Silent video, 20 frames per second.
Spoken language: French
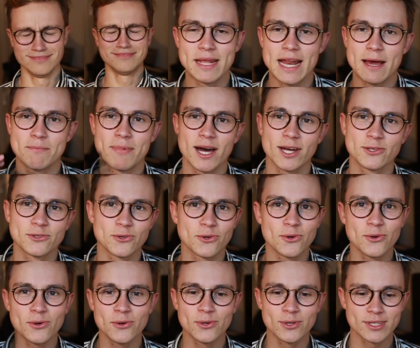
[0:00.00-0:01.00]
Il a barre
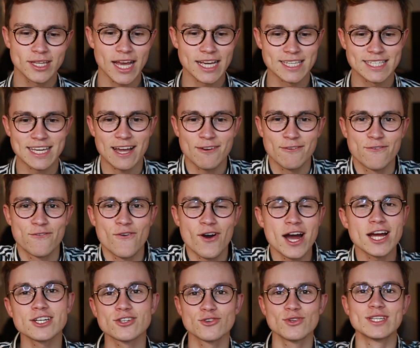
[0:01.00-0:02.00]
trop haute, à chaque
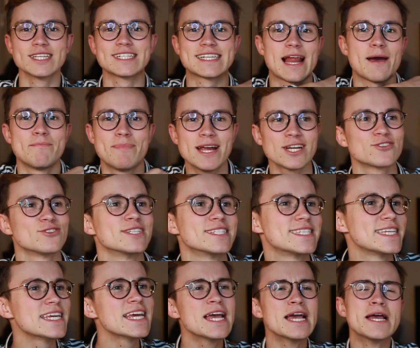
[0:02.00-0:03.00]
fois je lui, je l'appelle, je lui
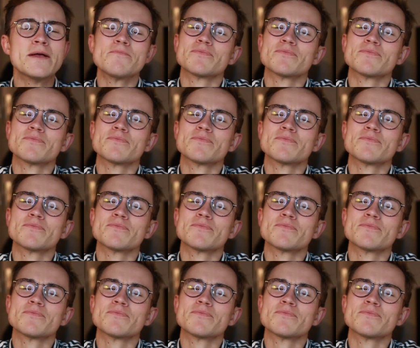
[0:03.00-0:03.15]
dis